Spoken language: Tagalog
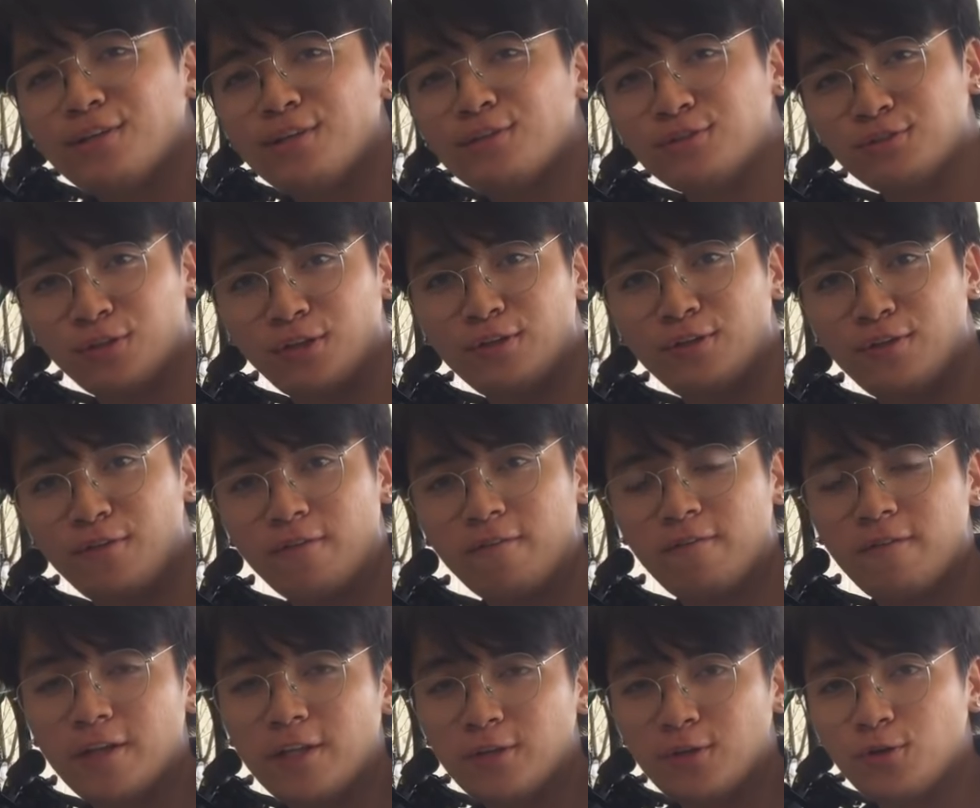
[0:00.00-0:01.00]
Kung nagustuhan
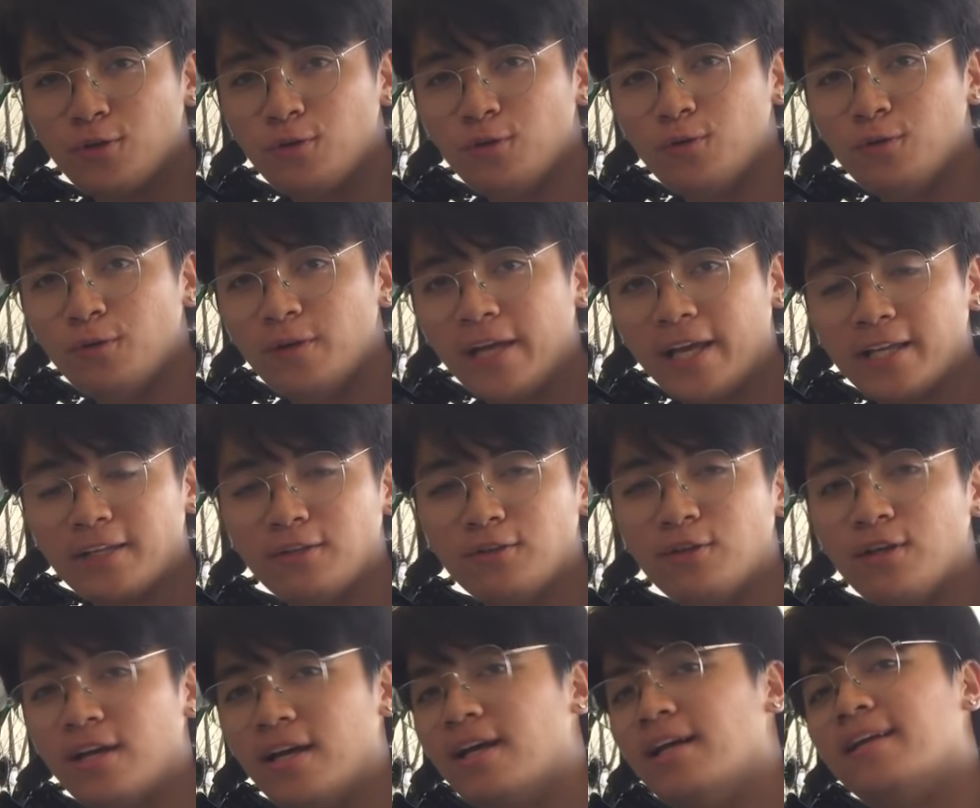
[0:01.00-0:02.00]
yung video, like
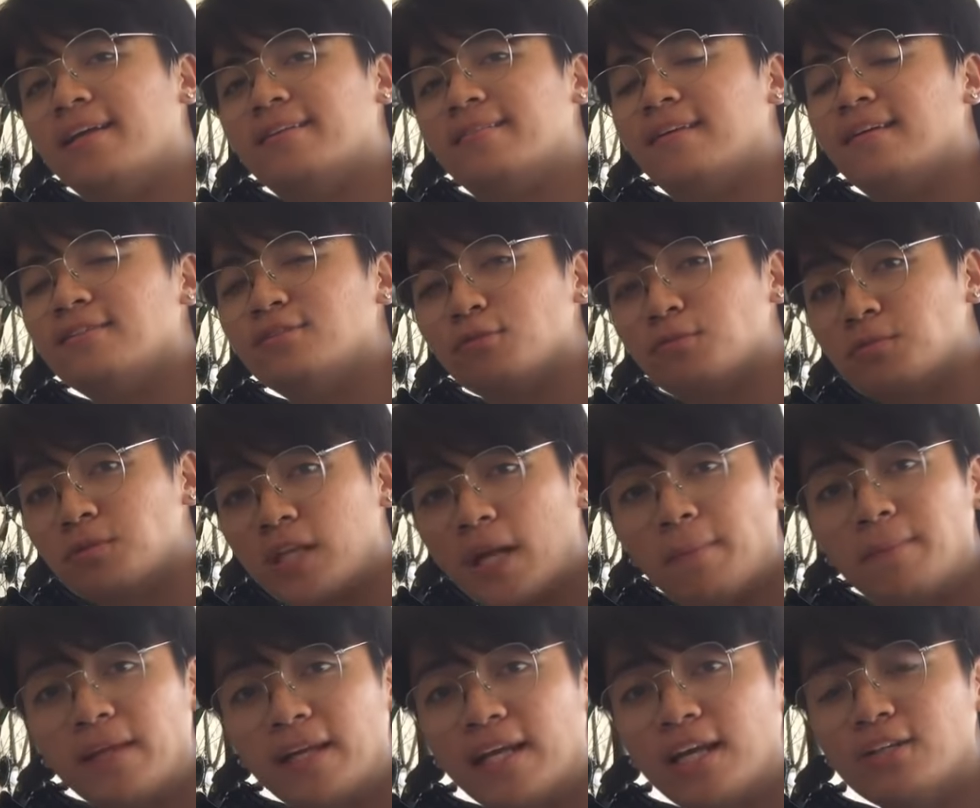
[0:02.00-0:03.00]
nyo na. And then,
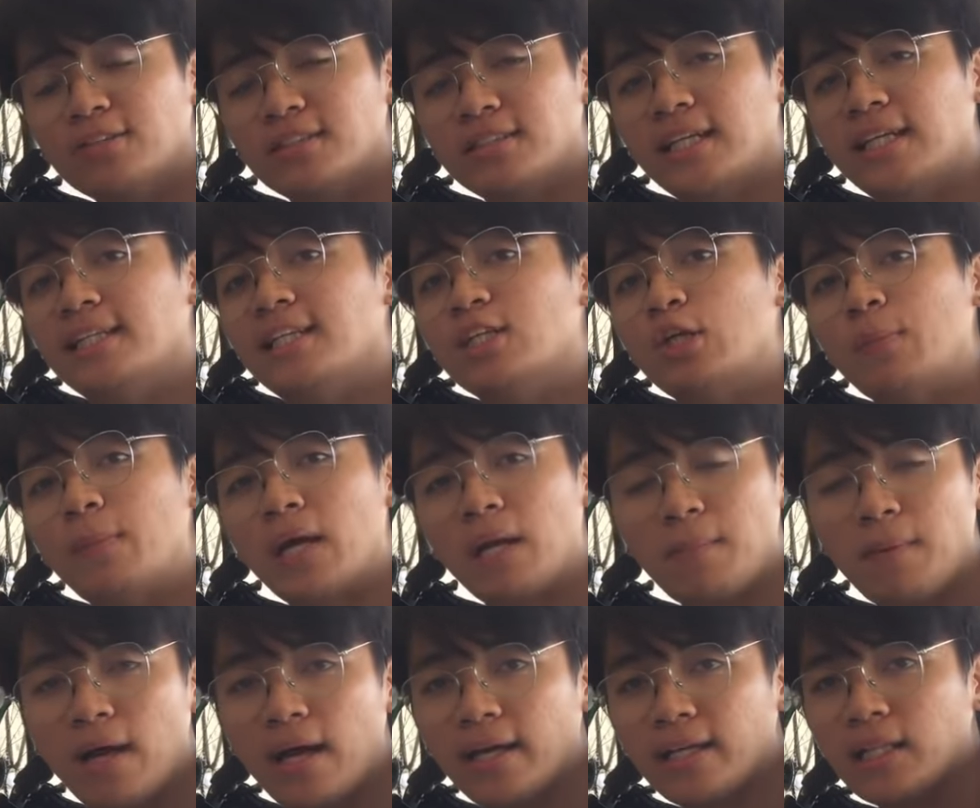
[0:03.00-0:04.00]
subscribe na rin kayo sa channel ko
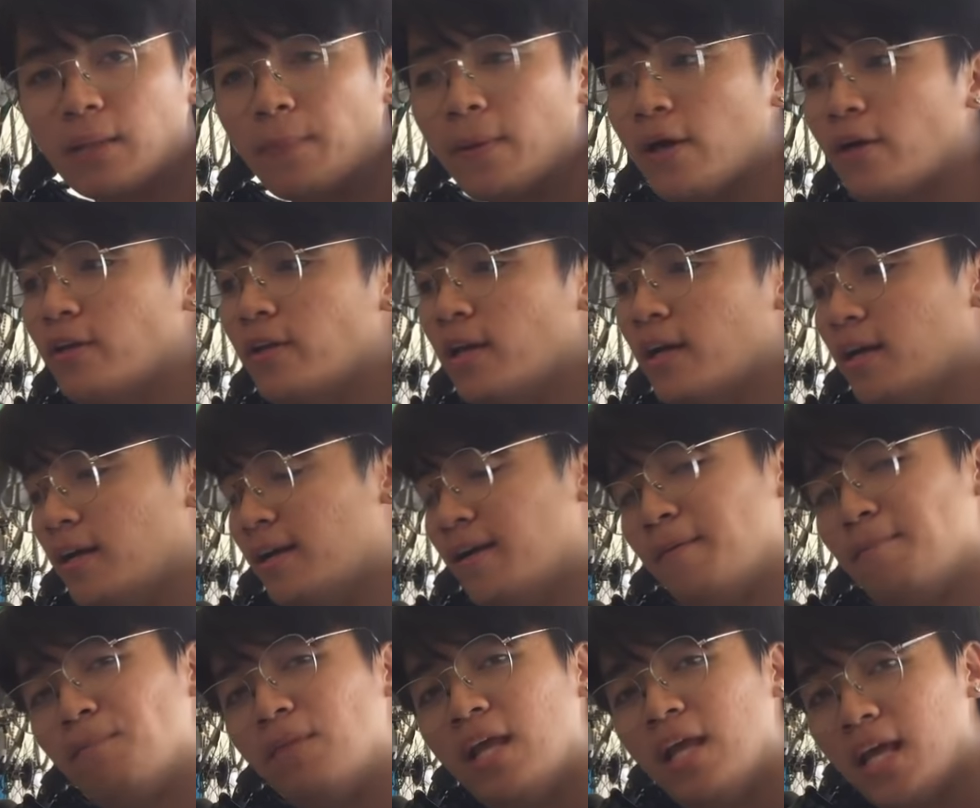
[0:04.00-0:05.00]
para makakita pa kayo ng
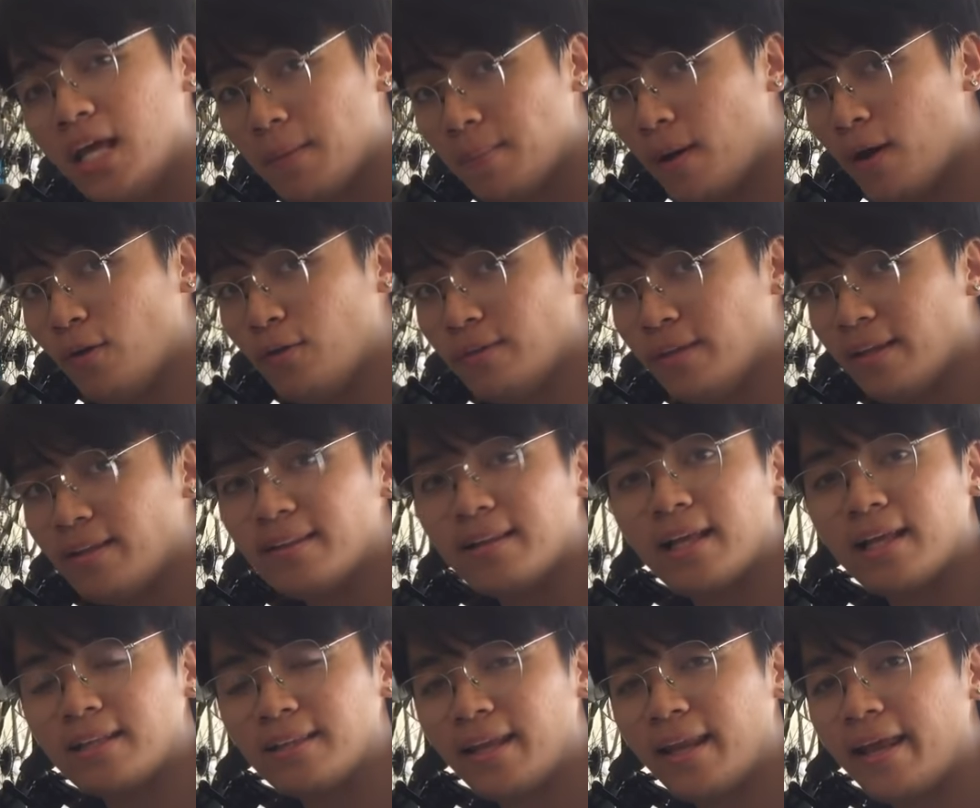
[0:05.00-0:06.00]
ibang content
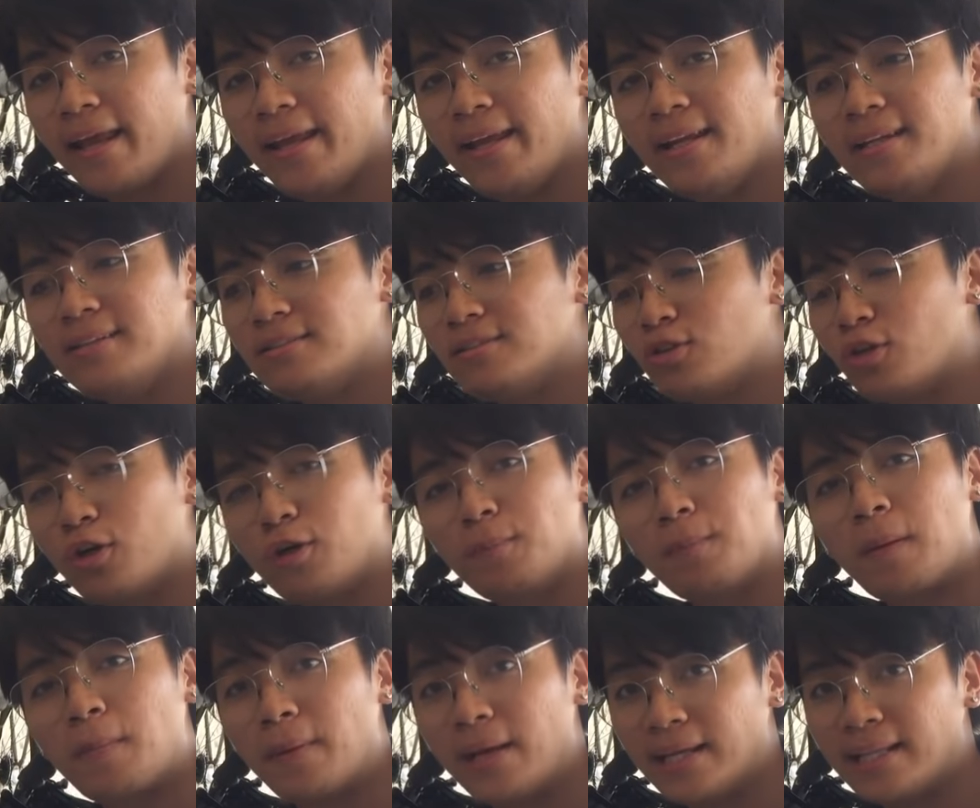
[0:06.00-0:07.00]
like trails or
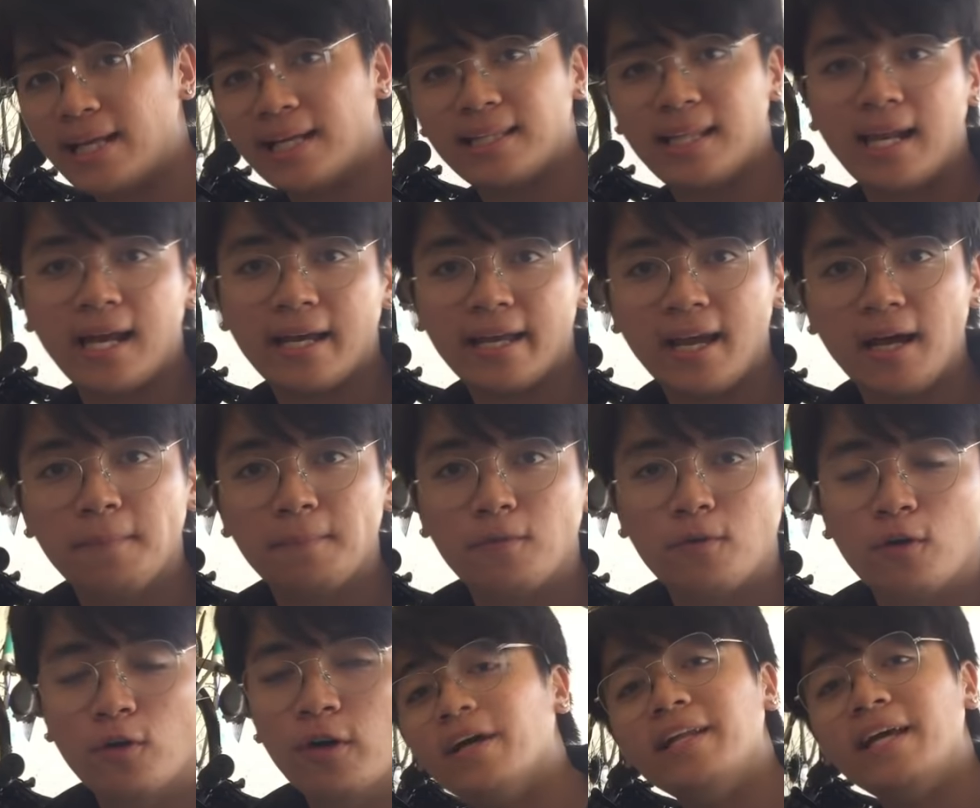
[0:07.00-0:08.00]
pagbalik natin ng
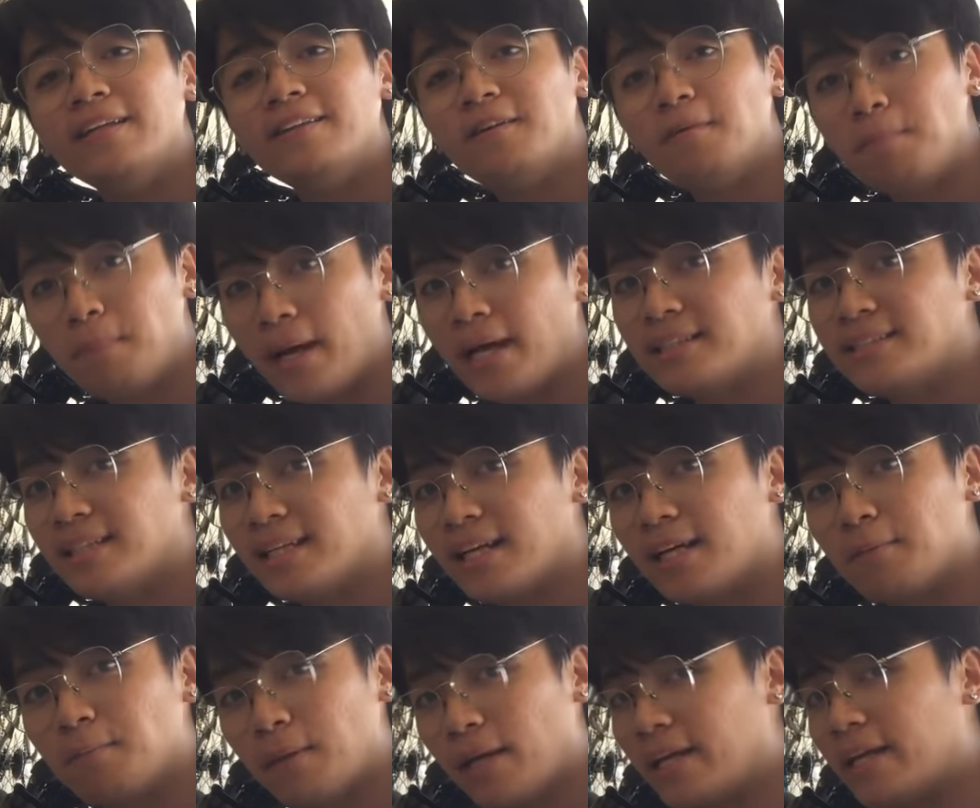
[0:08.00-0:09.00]
Quiapo or another bike check
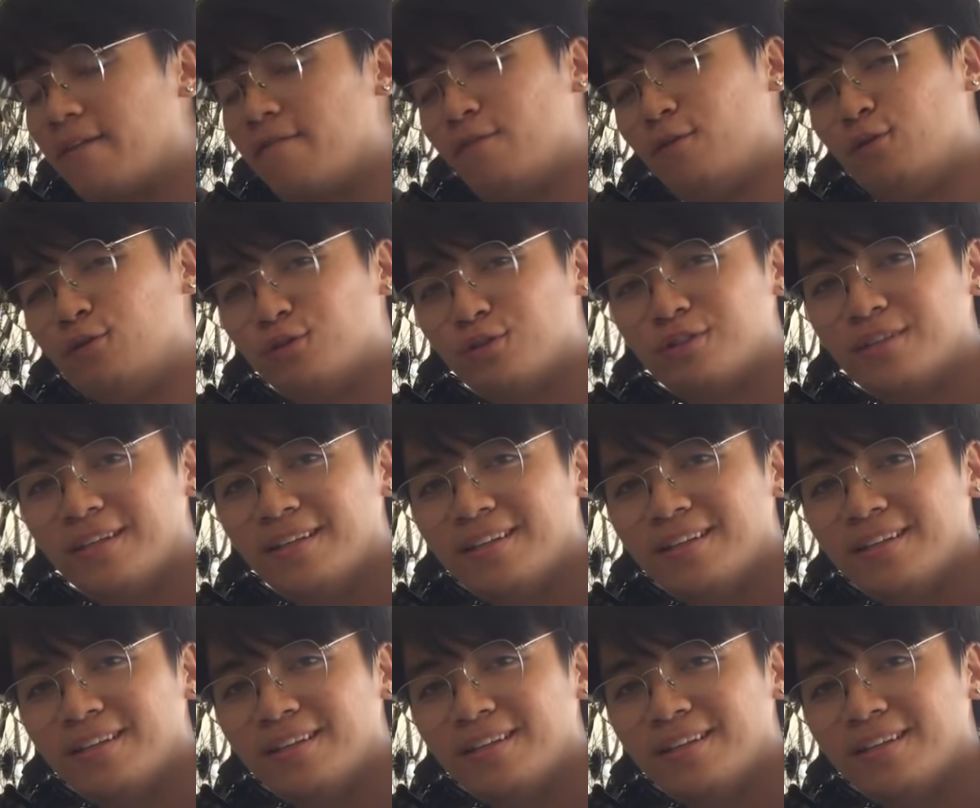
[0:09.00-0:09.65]
and bike reviews.